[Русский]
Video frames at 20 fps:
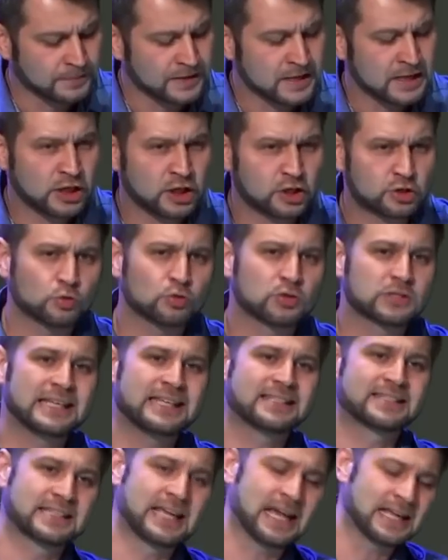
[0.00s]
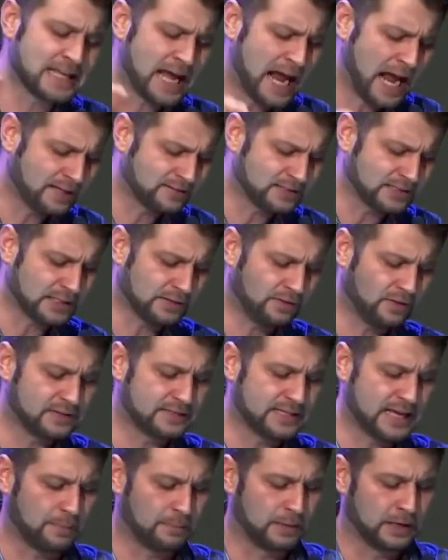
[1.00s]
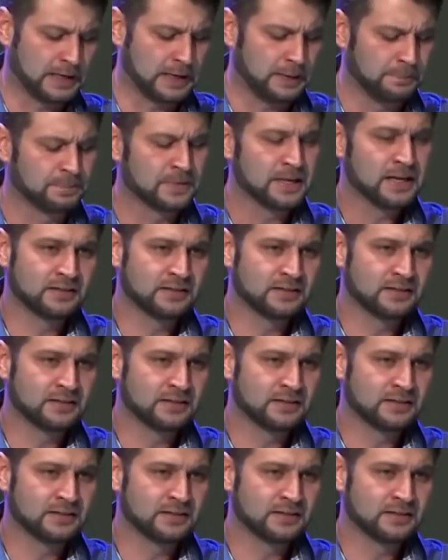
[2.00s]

Иисус изгоняет этого демона,